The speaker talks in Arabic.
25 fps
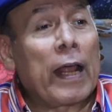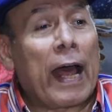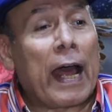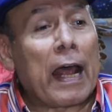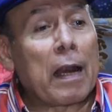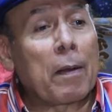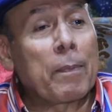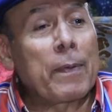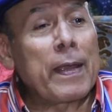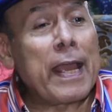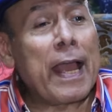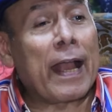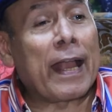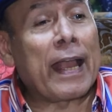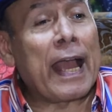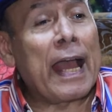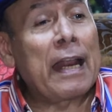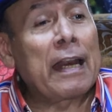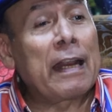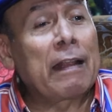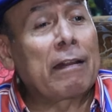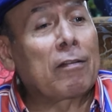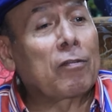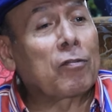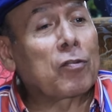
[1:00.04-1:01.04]
العربيه
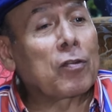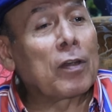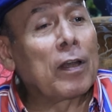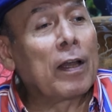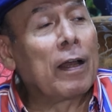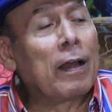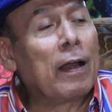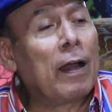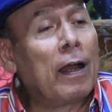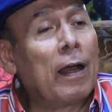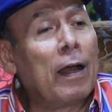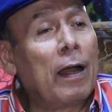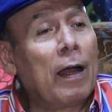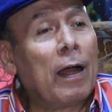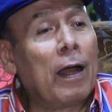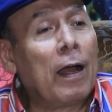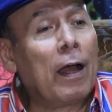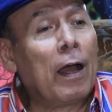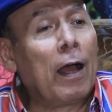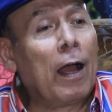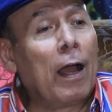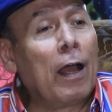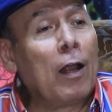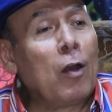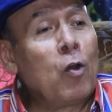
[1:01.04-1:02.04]
كانت
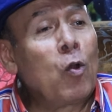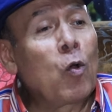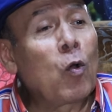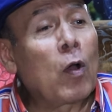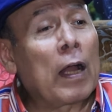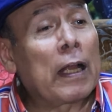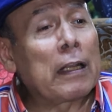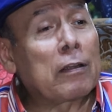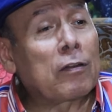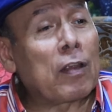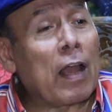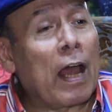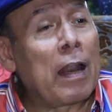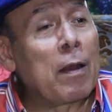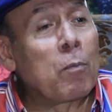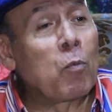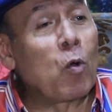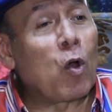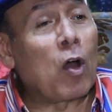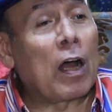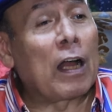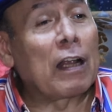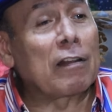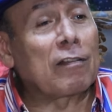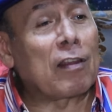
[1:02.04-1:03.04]
لغه
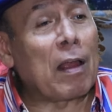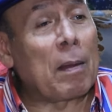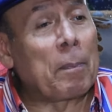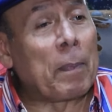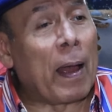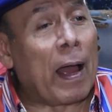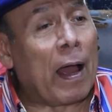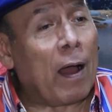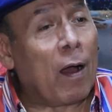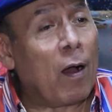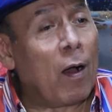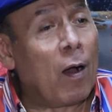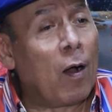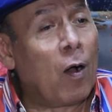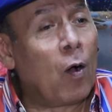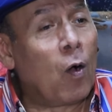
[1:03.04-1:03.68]
المخاطبه